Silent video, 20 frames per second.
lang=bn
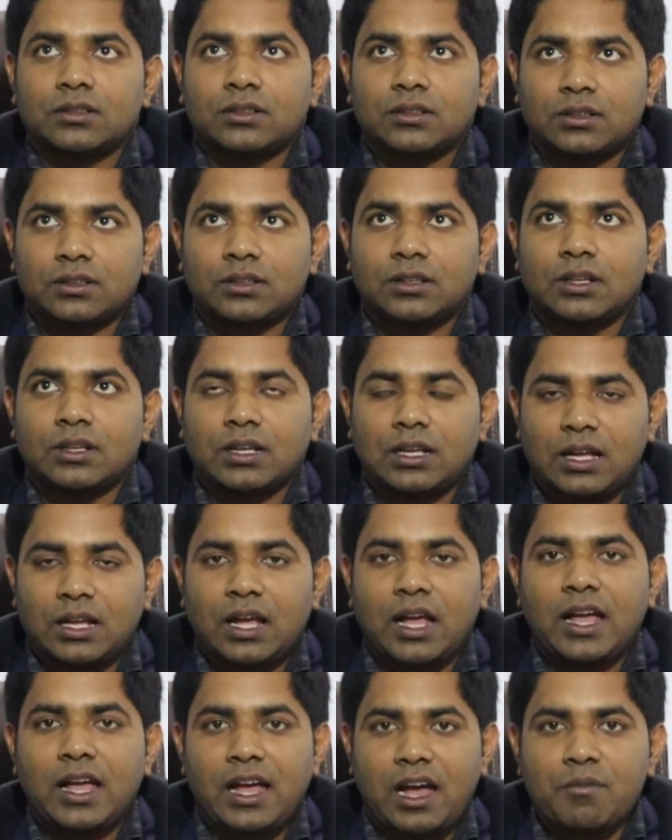স্টেটের
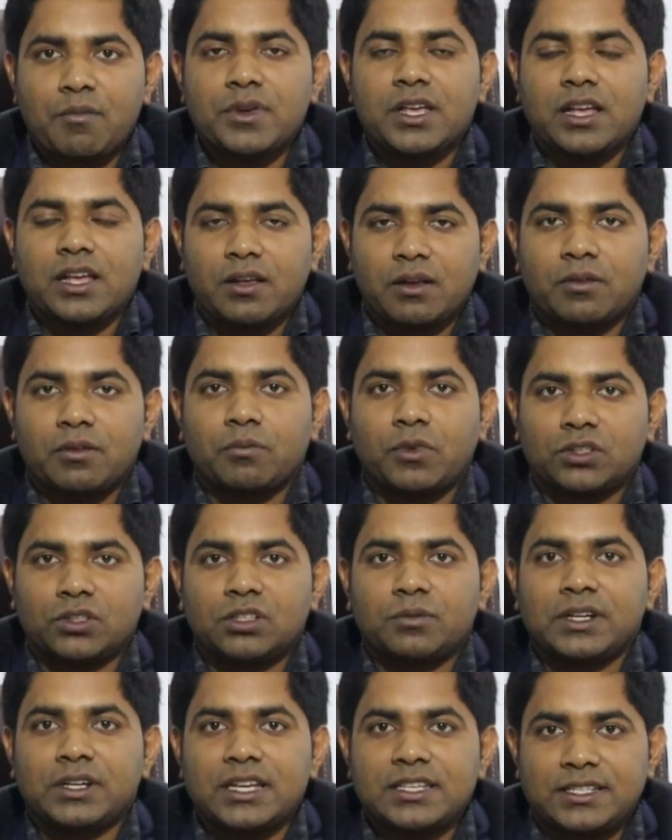ডিস্ট্রিবিউটার হ্যাঁ আমি
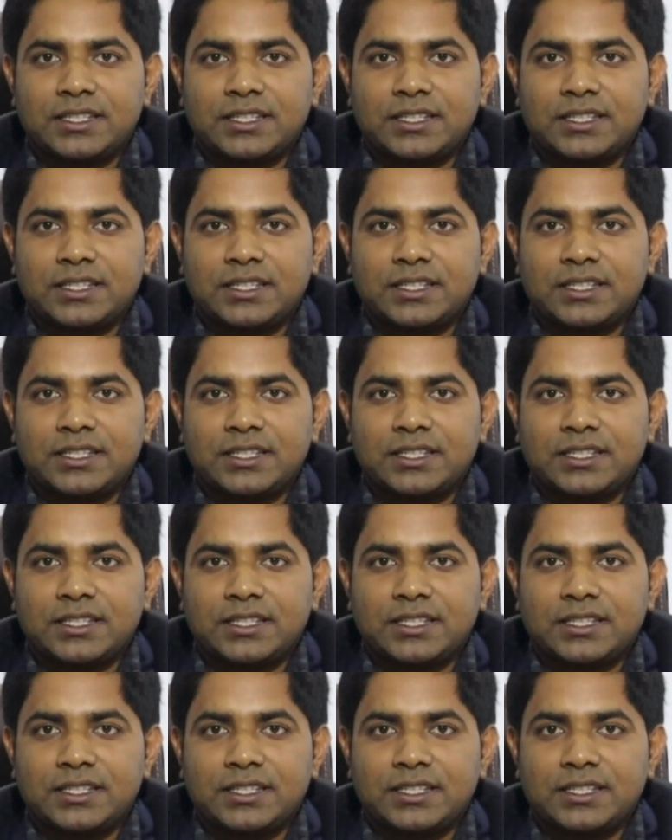বর্তমানে